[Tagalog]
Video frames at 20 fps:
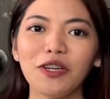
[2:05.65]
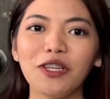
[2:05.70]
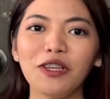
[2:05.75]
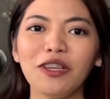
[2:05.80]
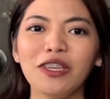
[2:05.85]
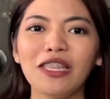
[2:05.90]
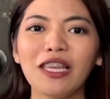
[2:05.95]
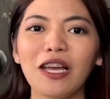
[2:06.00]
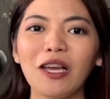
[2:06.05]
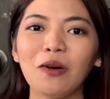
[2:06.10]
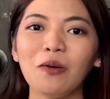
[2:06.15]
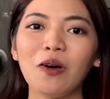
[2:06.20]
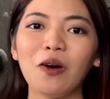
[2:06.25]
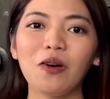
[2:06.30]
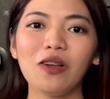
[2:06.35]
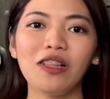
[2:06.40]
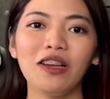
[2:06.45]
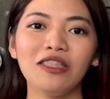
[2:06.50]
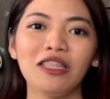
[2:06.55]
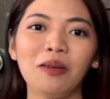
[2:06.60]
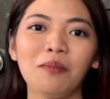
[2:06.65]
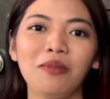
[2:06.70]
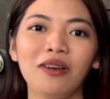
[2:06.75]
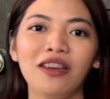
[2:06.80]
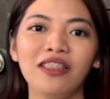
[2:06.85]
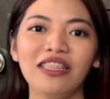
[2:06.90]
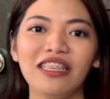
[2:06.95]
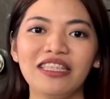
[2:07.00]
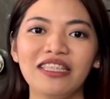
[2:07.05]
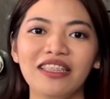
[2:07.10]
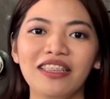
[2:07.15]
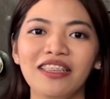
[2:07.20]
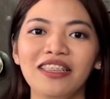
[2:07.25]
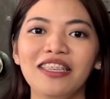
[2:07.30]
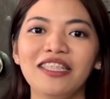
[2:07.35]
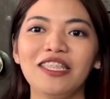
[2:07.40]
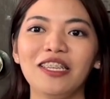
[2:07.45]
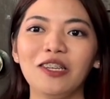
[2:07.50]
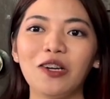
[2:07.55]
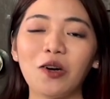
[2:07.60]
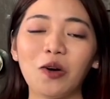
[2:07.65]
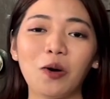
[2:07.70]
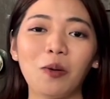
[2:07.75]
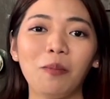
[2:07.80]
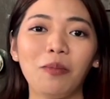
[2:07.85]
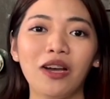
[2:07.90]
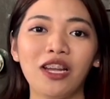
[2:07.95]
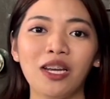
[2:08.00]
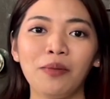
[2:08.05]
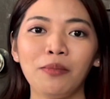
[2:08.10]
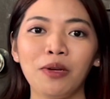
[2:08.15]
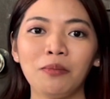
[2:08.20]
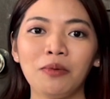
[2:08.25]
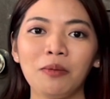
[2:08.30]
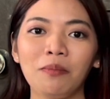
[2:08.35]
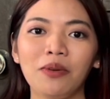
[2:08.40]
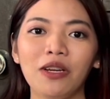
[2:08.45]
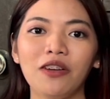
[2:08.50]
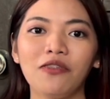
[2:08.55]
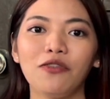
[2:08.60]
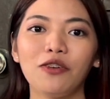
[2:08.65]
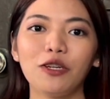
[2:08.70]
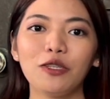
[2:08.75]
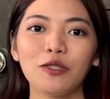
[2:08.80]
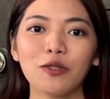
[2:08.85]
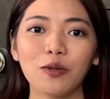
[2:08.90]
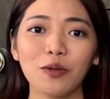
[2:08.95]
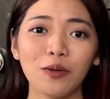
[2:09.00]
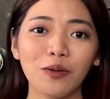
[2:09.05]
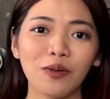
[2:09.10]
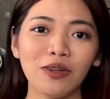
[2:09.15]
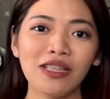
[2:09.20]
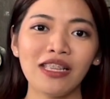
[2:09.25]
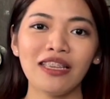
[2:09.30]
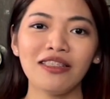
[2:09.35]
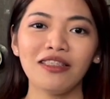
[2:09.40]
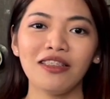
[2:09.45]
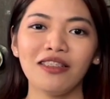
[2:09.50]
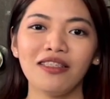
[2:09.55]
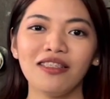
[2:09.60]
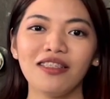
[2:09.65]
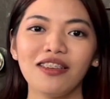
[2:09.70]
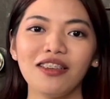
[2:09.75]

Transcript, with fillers: yung ginagawa ko lang naman is gigising ako para mag-prepare for school and then